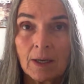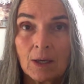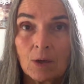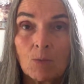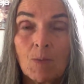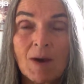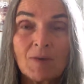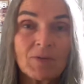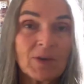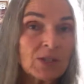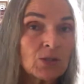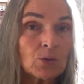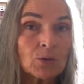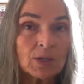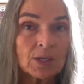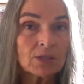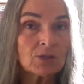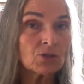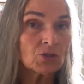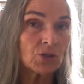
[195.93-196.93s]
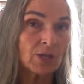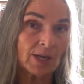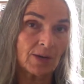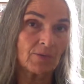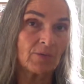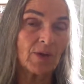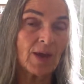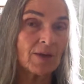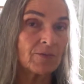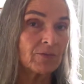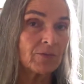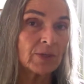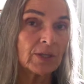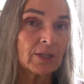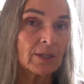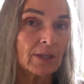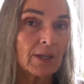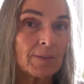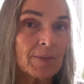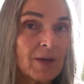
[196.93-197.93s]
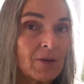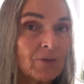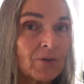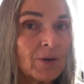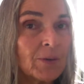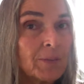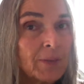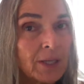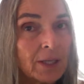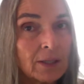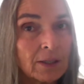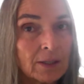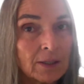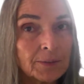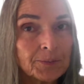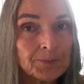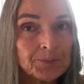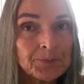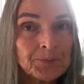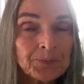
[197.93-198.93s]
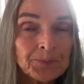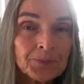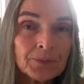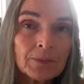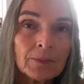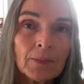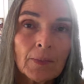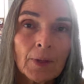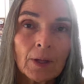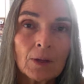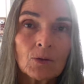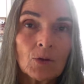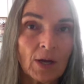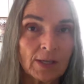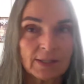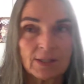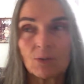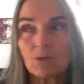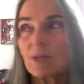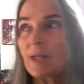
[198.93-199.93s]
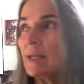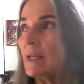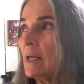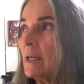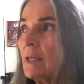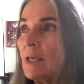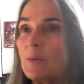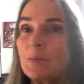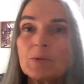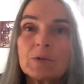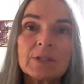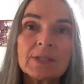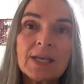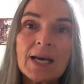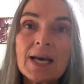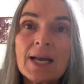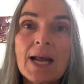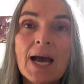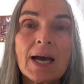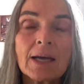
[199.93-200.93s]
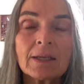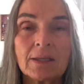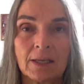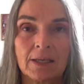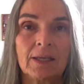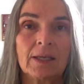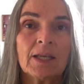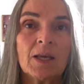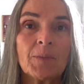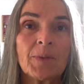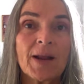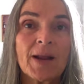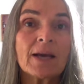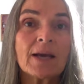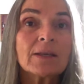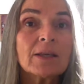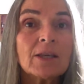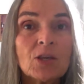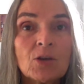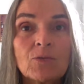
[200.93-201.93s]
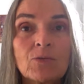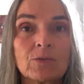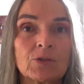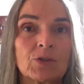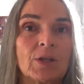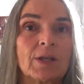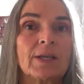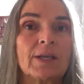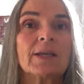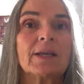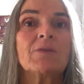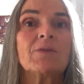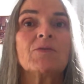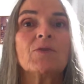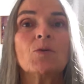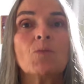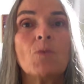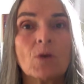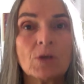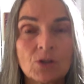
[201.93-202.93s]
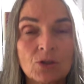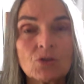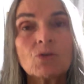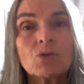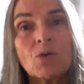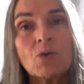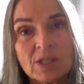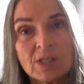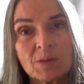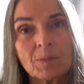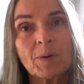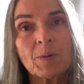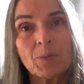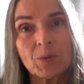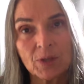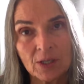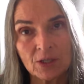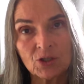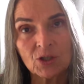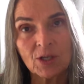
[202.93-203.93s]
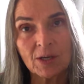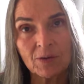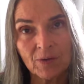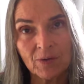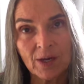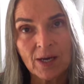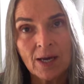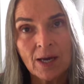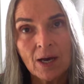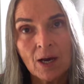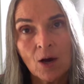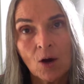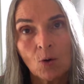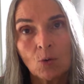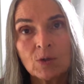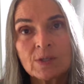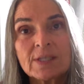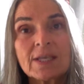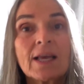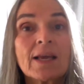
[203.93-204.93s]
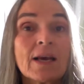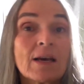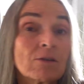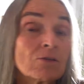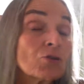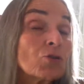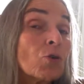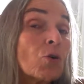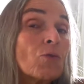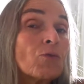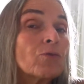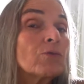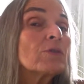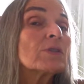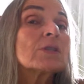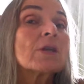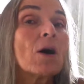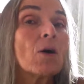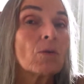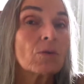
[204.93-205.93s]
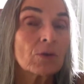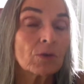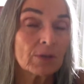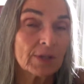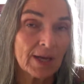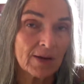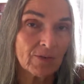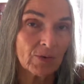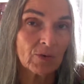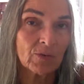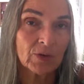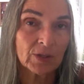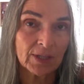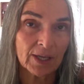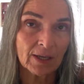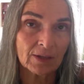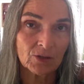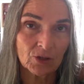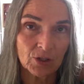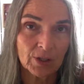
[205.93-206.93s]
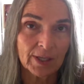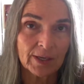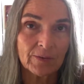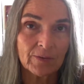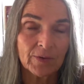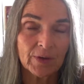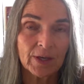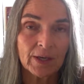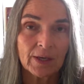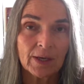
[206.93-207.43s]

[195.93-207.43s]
Uma vez eu quis escrever a vida da minha família. Nossa, eu teria que ir para o Ceará, teria que ir para arquivos, teria que ver um monte de coisa para poder escrever os 100 anos de confusão que eu estava com vontade de escrever.